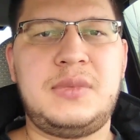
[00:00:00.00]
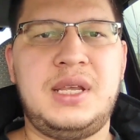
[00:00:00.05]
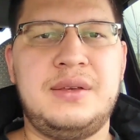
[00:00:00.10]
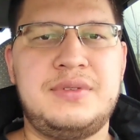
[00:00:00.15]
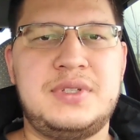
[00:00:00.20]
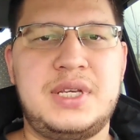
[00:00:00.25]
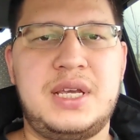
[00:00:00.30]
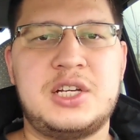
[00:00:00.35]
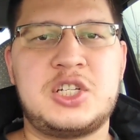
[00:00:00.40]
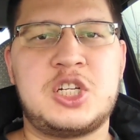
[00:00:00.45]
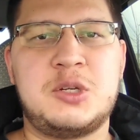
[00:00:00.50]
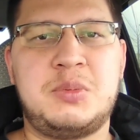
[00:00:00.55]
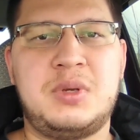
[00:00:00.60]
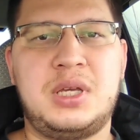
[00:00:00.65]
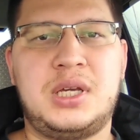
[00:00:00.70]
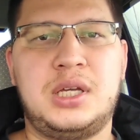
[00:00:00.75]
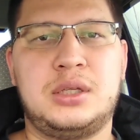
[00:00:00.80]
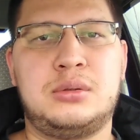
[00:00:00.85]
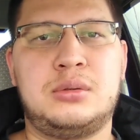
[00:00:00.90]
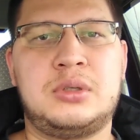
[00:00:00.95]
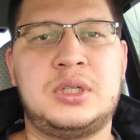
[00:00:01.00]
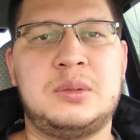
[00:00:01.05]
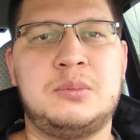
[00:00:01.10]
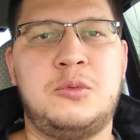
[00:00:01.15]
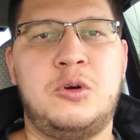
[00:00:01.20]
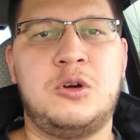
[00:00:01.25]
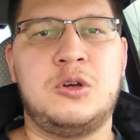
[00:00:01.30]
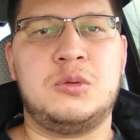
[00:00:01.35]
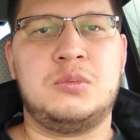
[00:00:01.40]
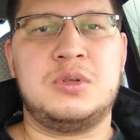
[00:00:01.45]
Все ошибки, которые
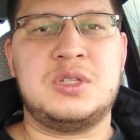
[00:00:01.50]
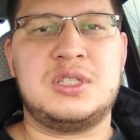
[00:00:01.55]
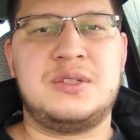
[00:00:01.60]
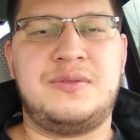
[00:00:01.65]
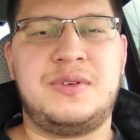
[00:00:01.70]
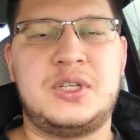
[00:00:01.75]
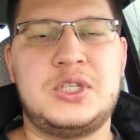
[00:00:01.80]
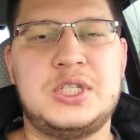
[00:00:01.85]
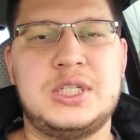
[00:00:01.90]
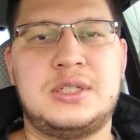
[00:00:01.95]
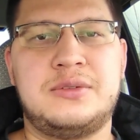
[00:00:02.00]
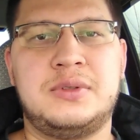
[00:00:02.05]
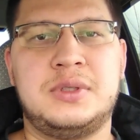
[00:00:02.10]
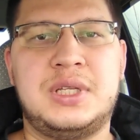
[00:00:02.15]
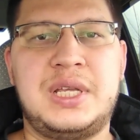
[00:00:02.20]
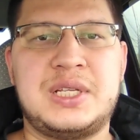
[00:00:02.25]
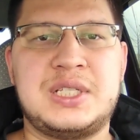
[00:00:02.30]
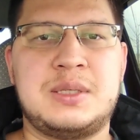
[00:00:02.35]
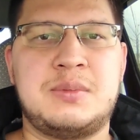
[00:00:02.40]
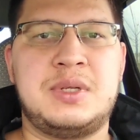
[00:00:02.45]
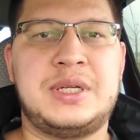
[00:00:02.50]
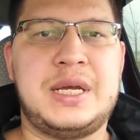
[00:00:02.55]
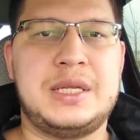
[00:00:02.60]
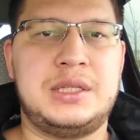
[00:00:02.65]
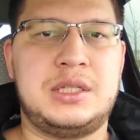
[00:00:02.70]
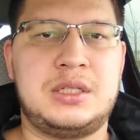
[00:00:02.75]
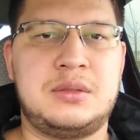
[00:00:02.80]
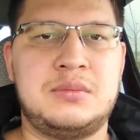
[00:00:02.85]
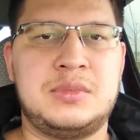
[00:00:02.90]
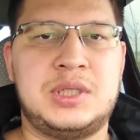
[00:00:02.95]
могут быть зафиксированы
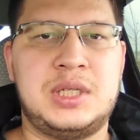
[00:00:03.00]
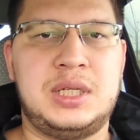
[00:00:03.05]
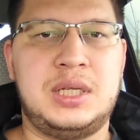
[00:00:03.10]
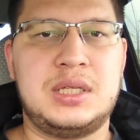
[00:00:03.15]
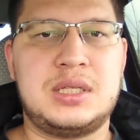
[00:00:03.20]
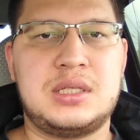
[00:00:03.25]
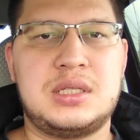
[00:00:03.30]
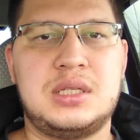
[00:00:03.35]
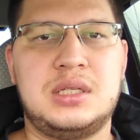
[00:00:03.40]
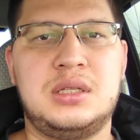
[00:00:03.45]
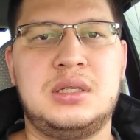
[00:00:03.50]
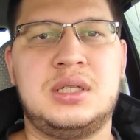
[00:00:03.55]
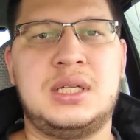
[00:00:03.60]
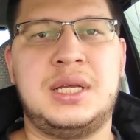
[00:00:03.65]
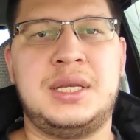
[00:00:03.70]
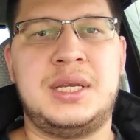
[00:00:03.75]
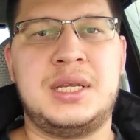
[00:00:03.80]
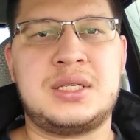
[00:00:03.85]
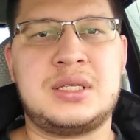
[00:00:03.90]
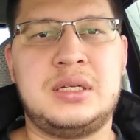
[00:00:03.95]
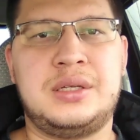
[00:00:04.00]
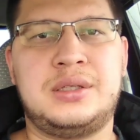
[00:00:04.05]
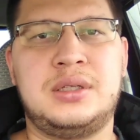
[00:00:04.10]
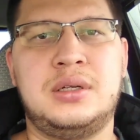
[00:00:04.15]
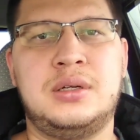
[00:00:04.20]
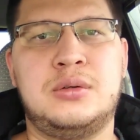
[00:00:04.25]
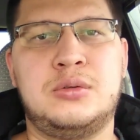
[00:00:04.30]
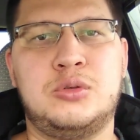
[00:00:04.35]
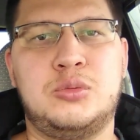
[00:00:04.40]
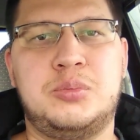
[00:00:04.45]
экзаменатором, делятся на несколько
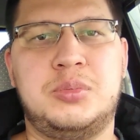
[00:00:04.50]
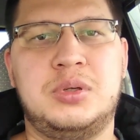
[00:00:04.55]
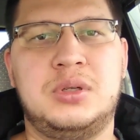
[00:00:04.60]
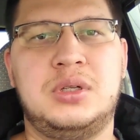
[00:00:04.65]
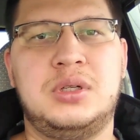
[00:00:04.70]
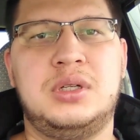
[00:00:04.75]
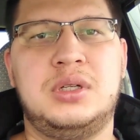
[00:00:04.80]
групп.